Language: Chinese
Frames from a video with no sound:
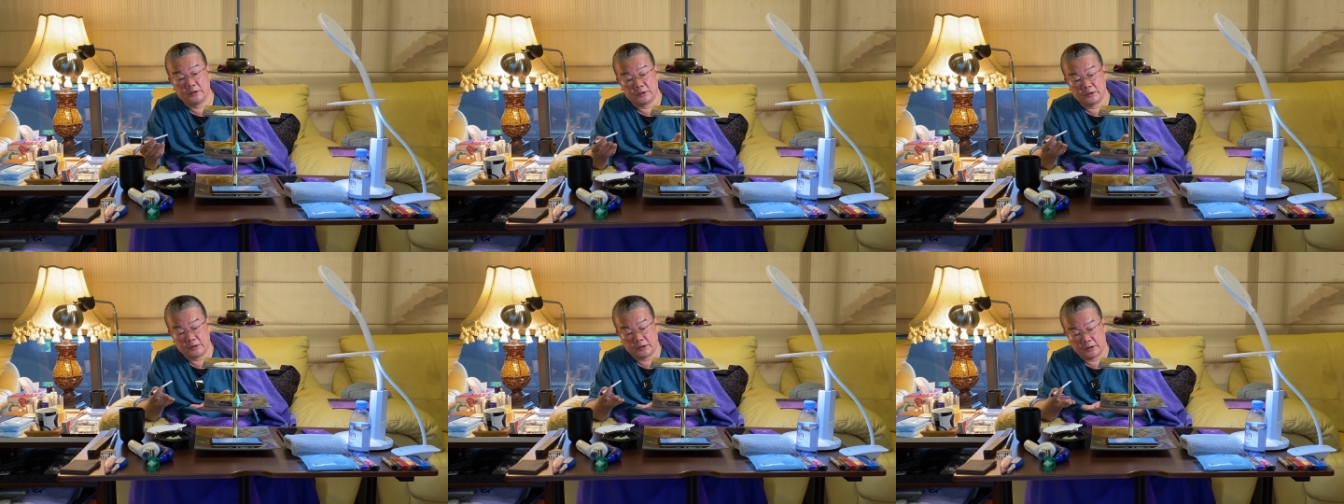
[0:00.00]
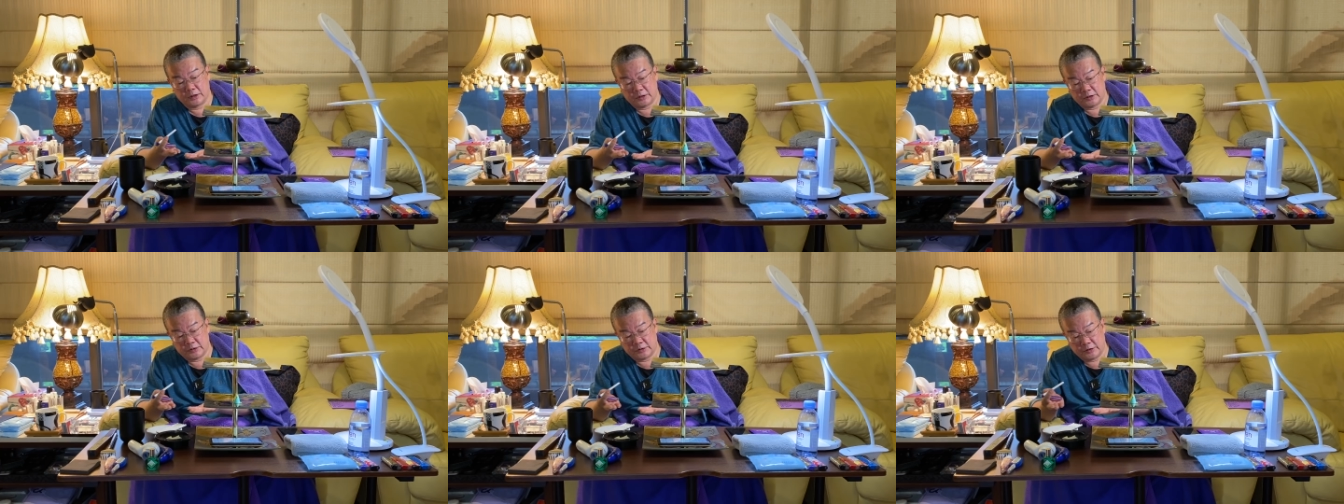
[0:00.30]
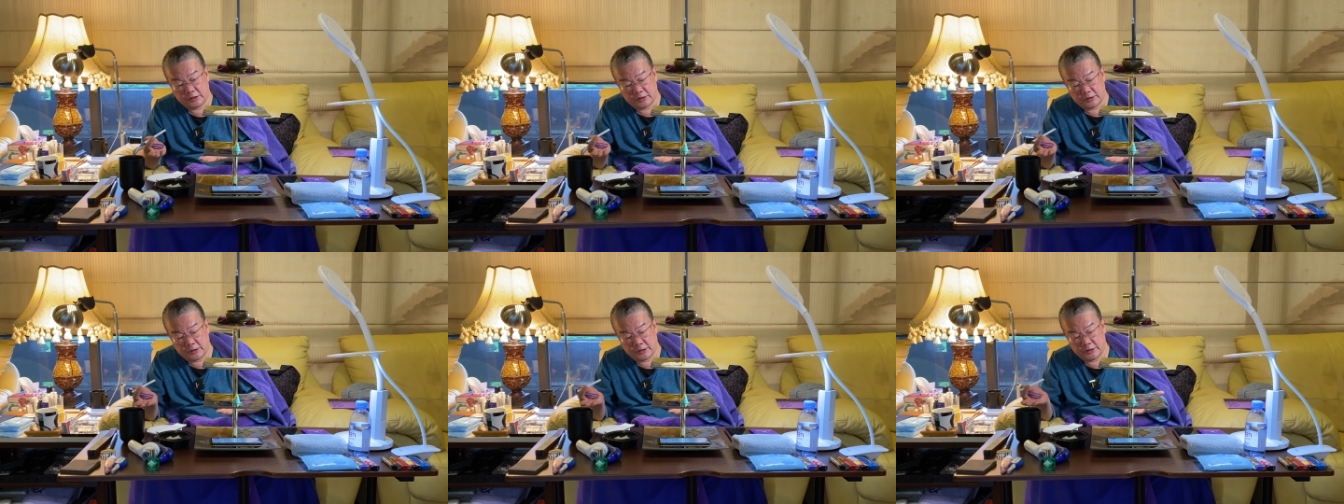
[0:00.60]
呃，
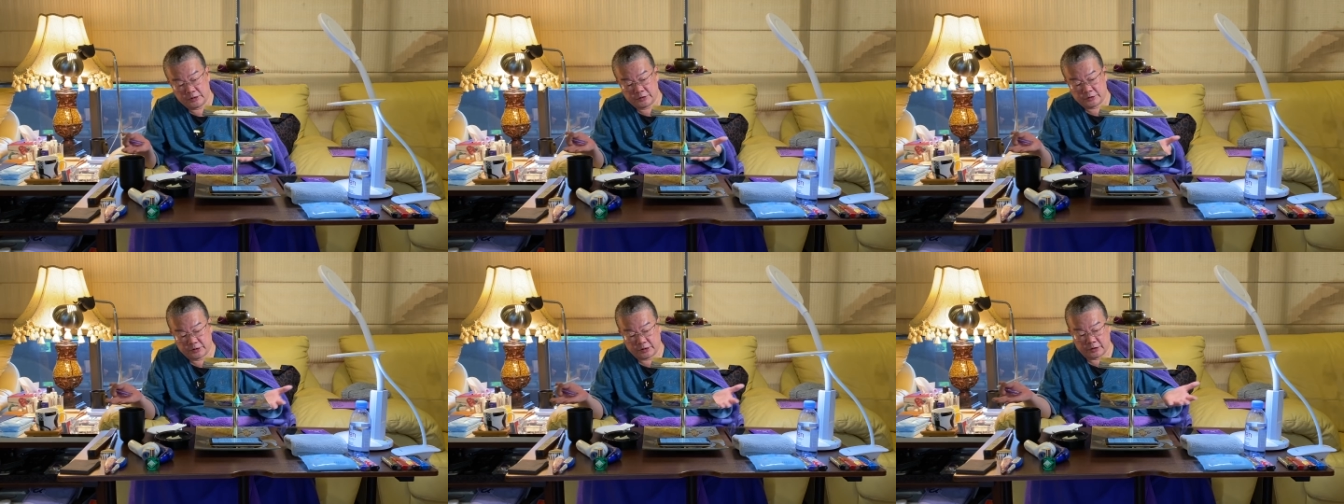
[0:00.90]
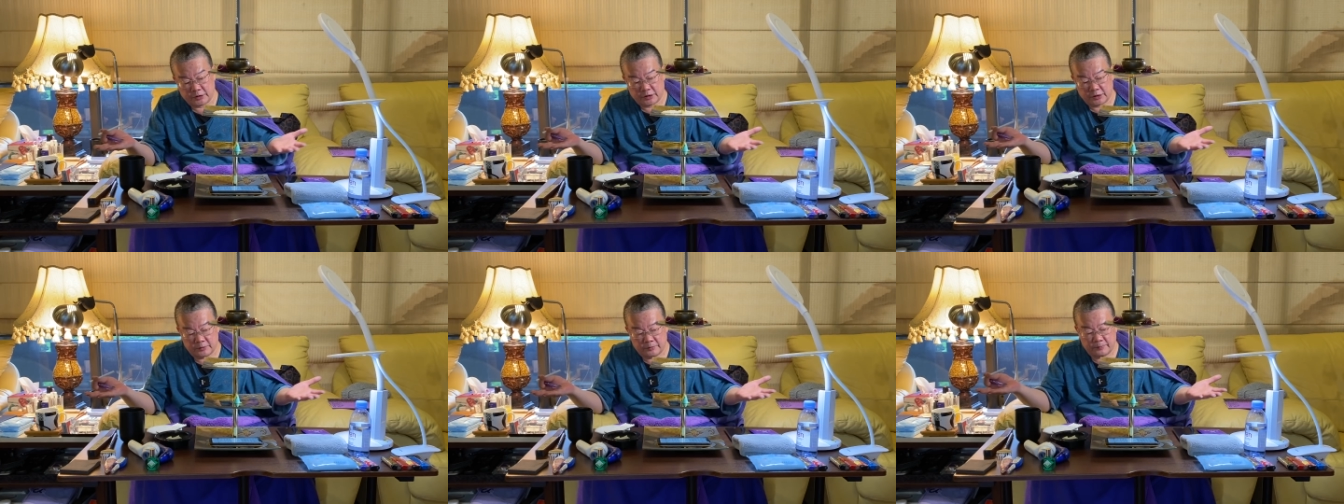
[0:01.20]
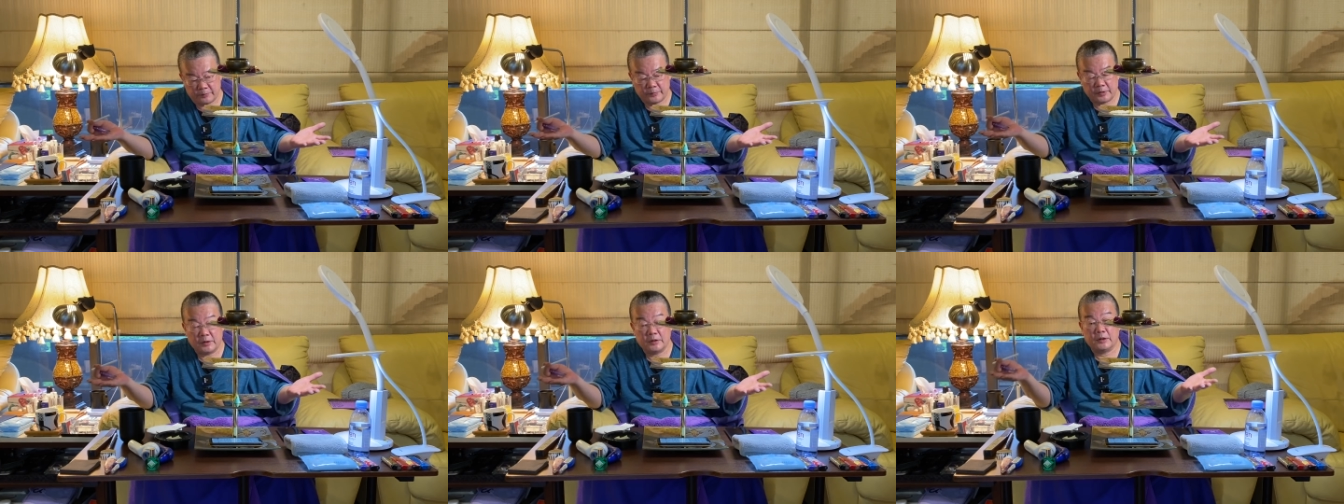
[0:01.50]
那那一整个
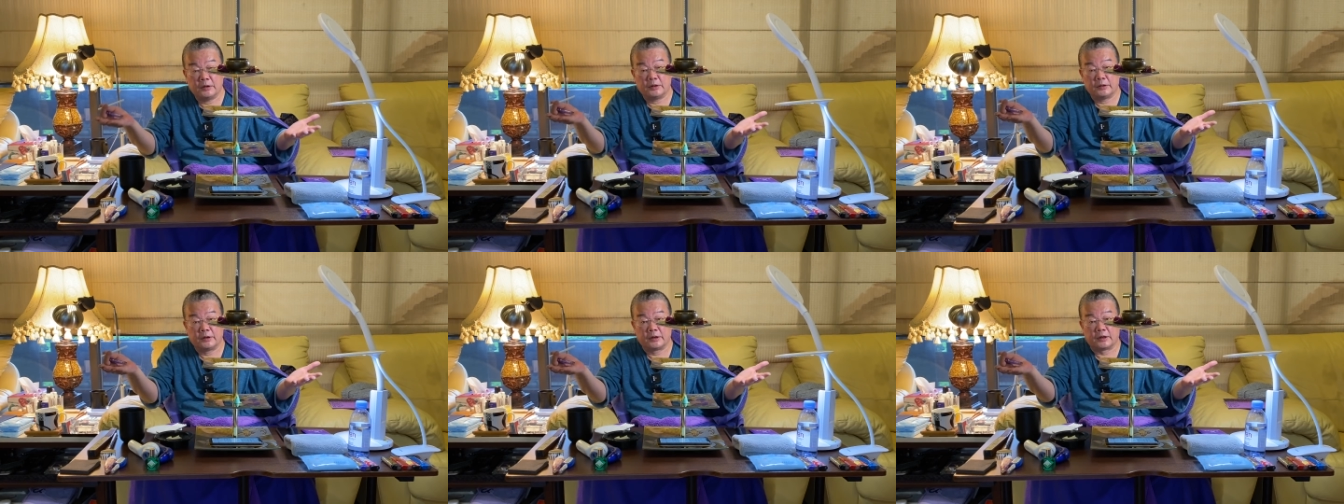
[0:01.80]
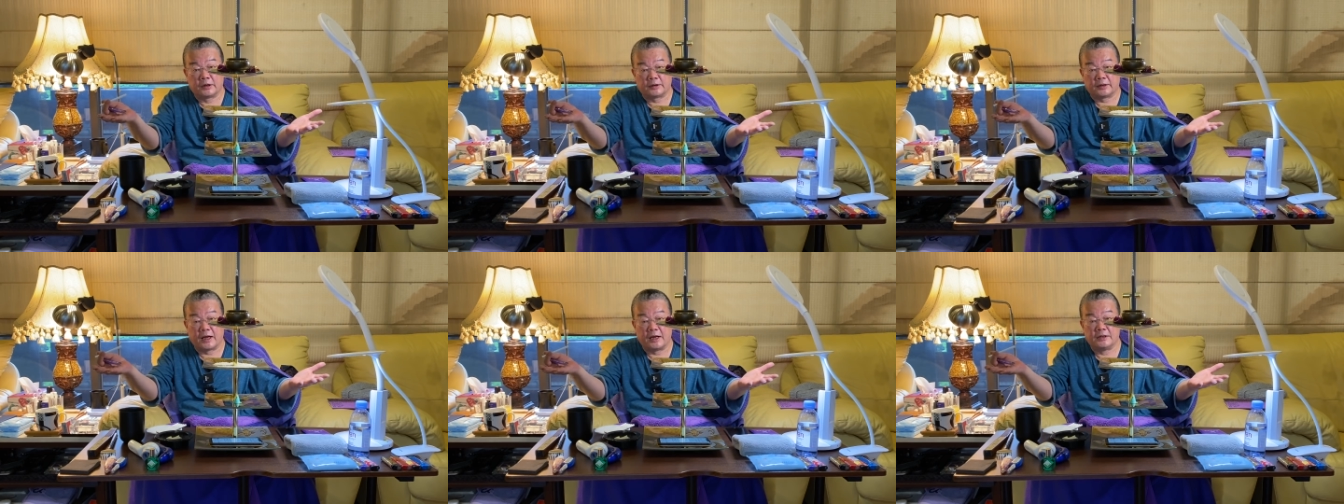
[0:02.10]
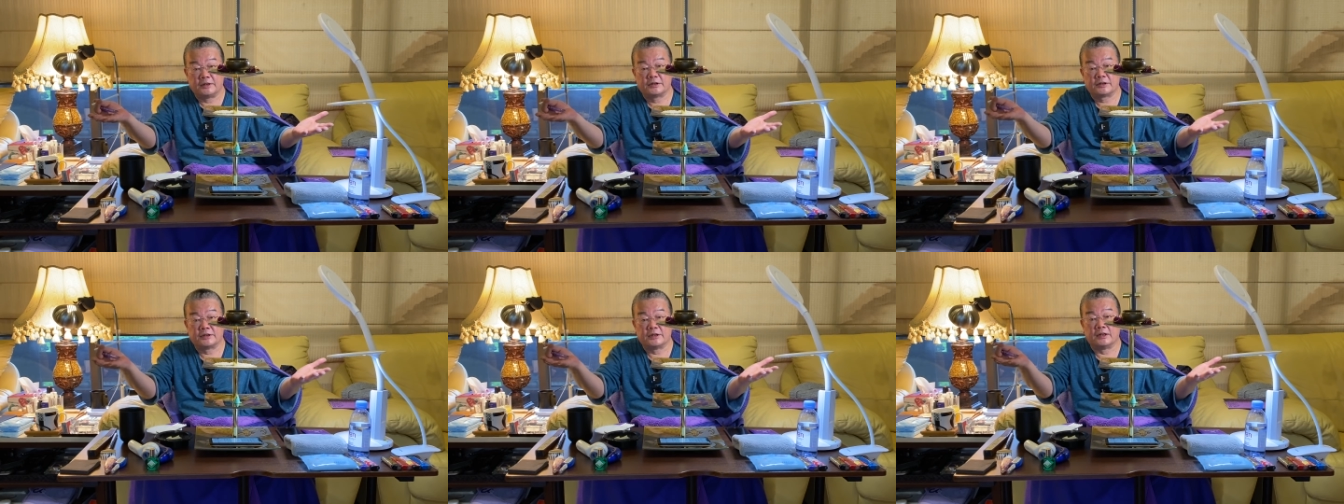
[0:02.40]
那个台
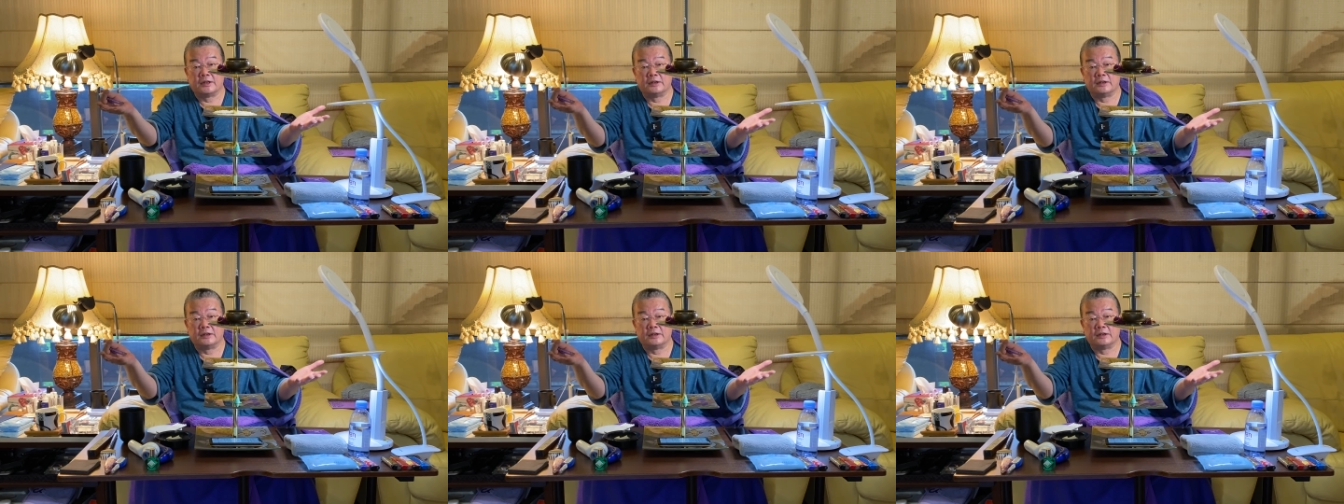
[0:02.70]
词了